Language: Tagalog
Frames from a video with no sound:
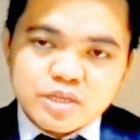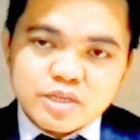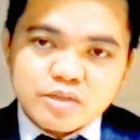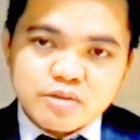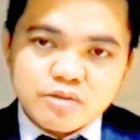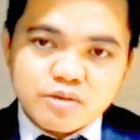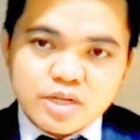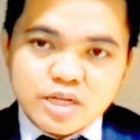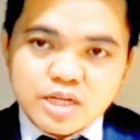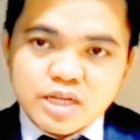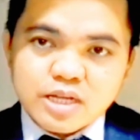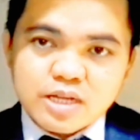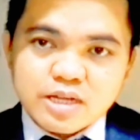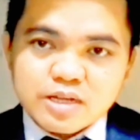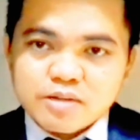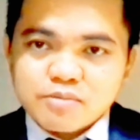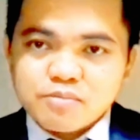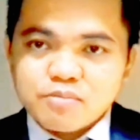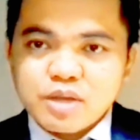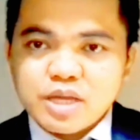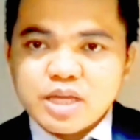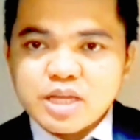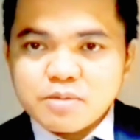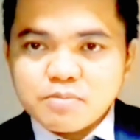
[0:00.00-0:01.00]
Yun lang
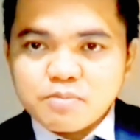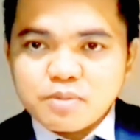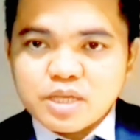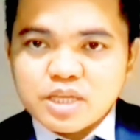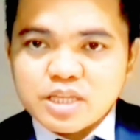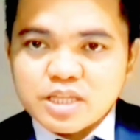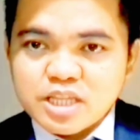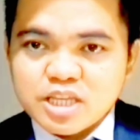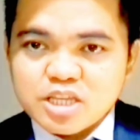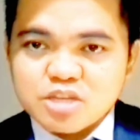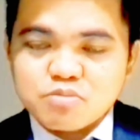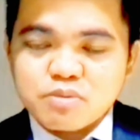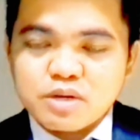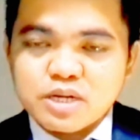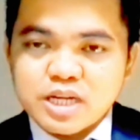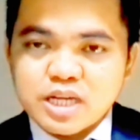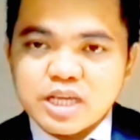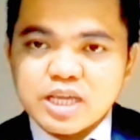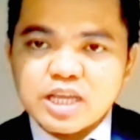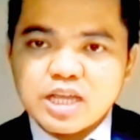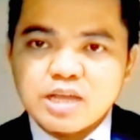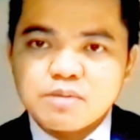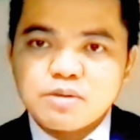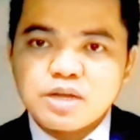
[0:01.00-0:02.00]
ang mahirap pag hindi expired
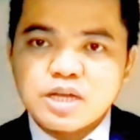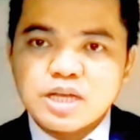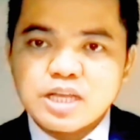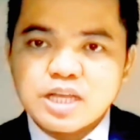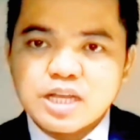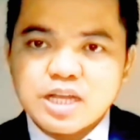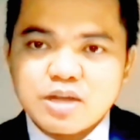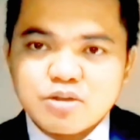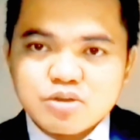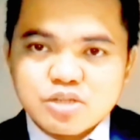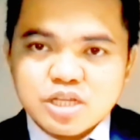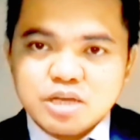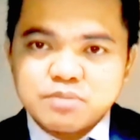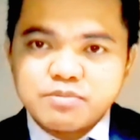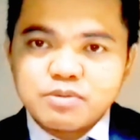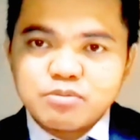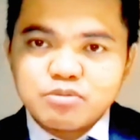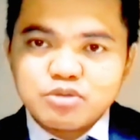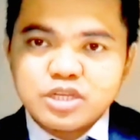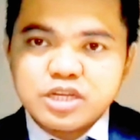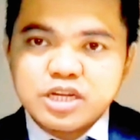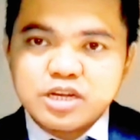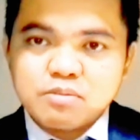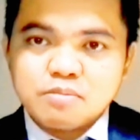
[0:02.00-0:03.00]
ang ikama, kaya kausapin
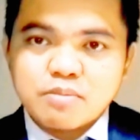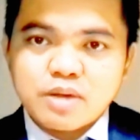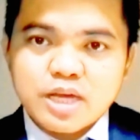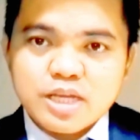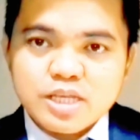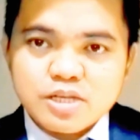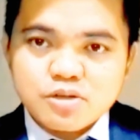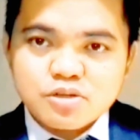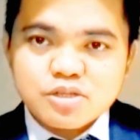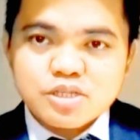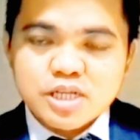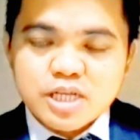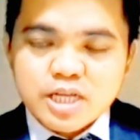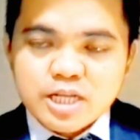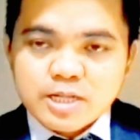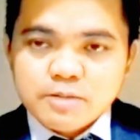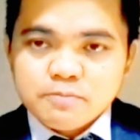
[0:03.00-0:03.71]
mo sila ng maayos.